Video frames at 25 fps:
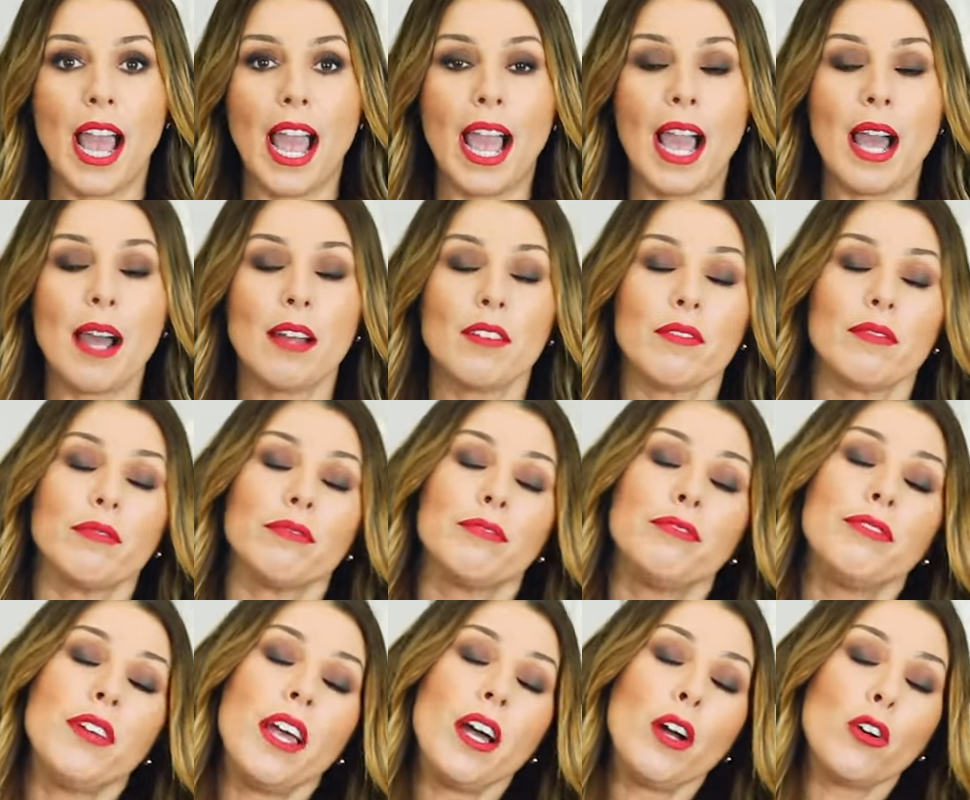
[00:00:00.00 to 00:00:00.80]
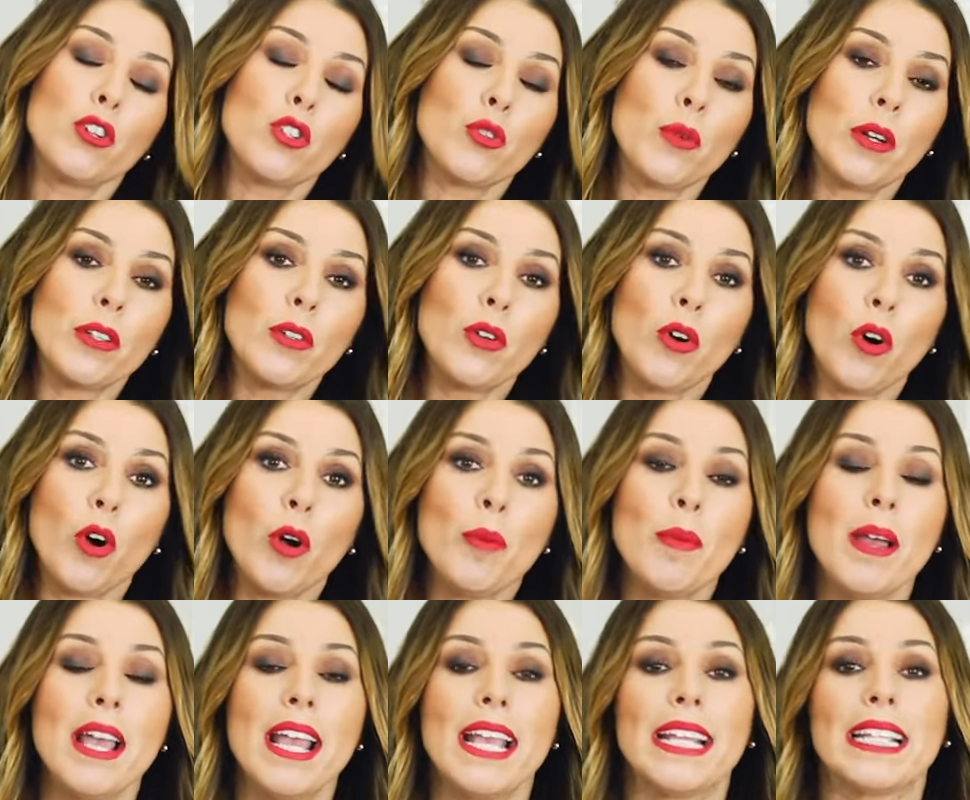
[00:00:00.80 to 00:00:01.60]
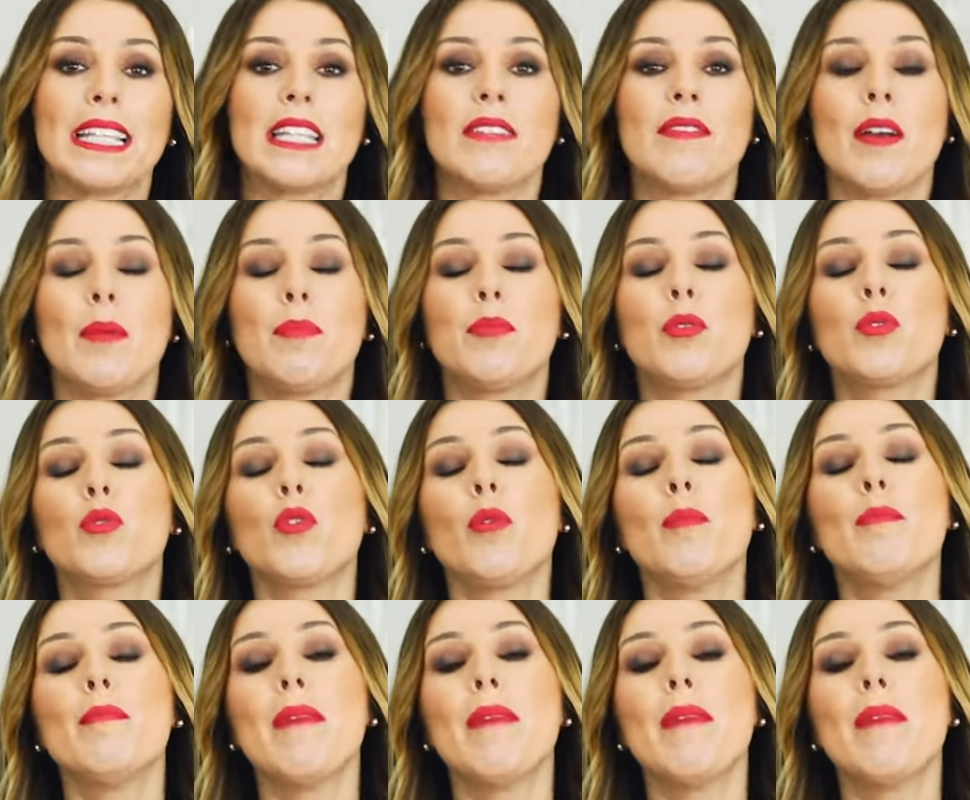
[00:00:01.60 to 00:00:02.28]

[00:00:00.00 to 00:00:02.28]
à faire un choix de robe qui va plutôt